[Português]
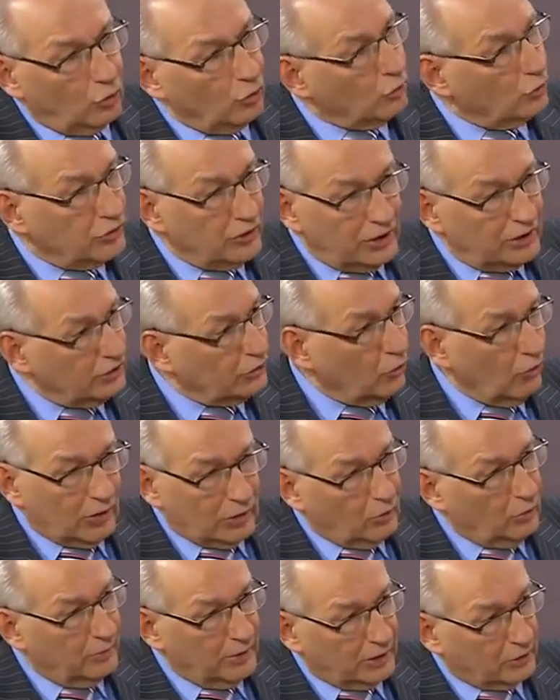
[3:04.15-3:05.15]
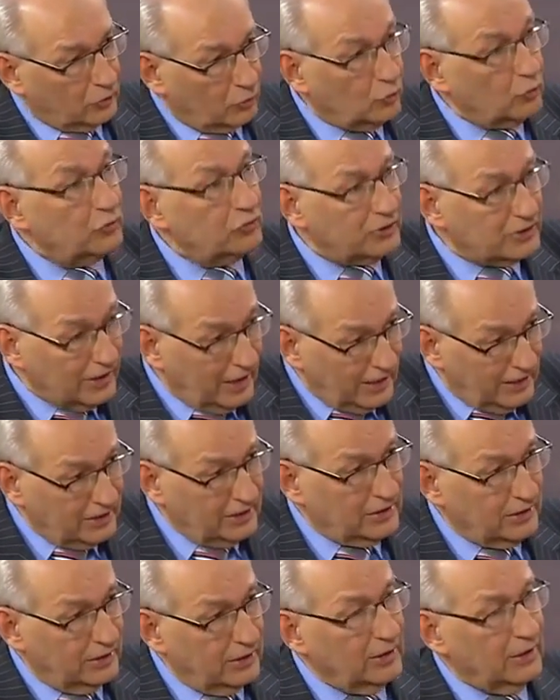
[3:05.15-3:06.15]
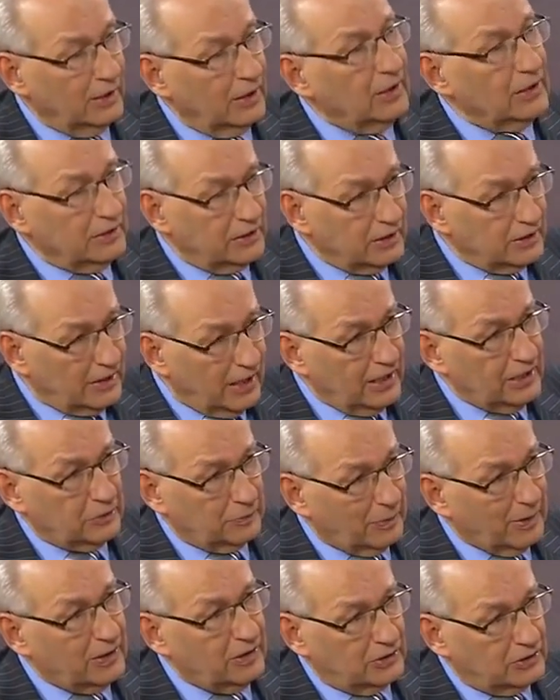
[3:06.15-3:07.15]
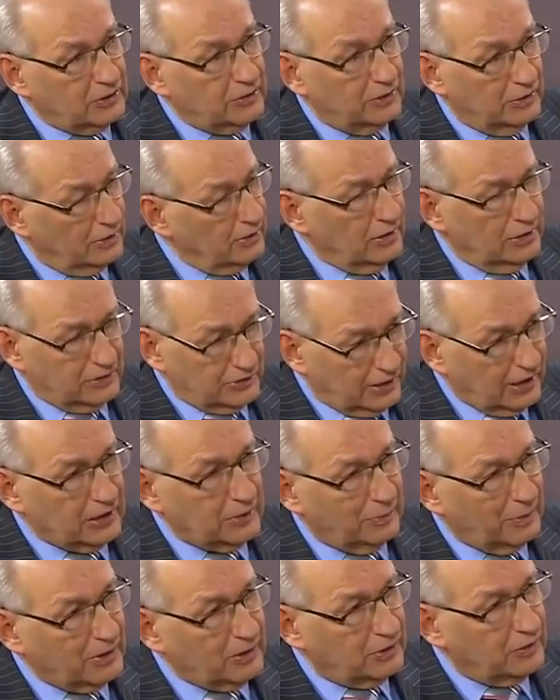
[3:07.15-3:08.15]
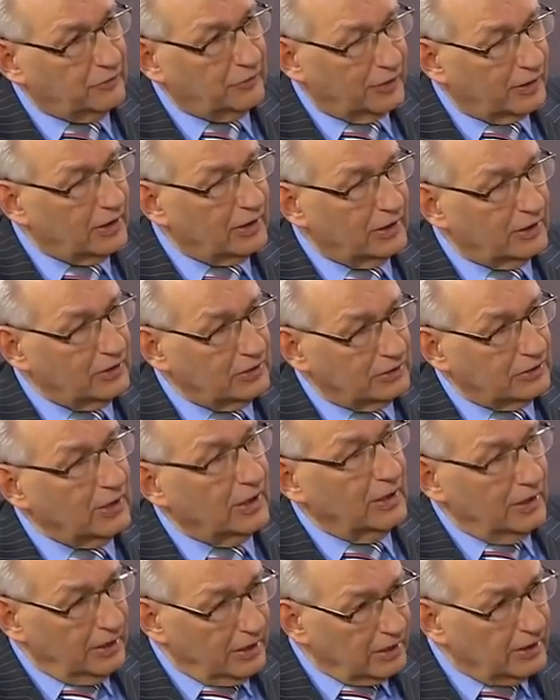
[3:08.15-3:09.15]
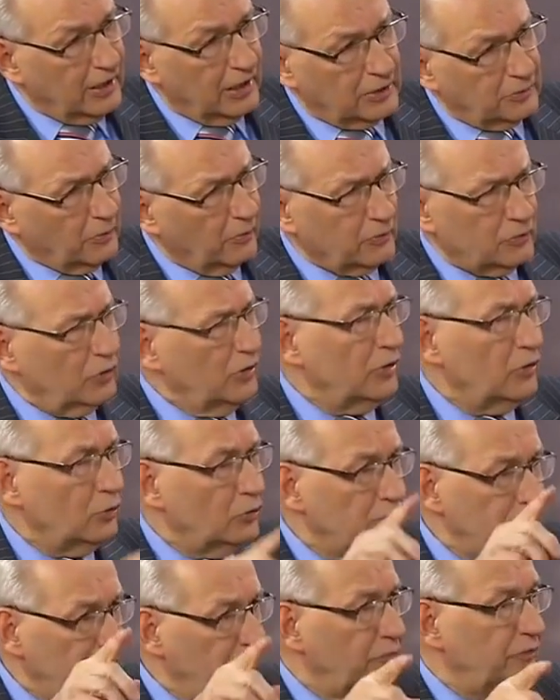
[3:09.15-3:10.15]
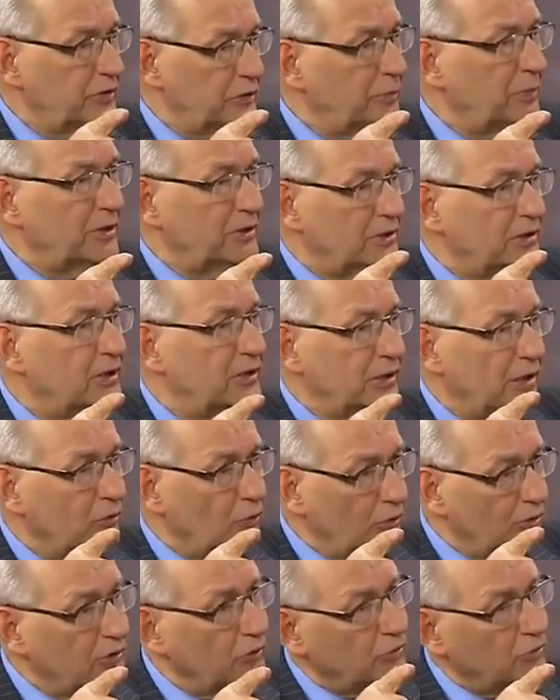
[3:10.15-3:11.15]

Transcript: Todos eles com argumentos, com sete de dez países, de sete países diferentes e dez professores, inclusive vice-presidente da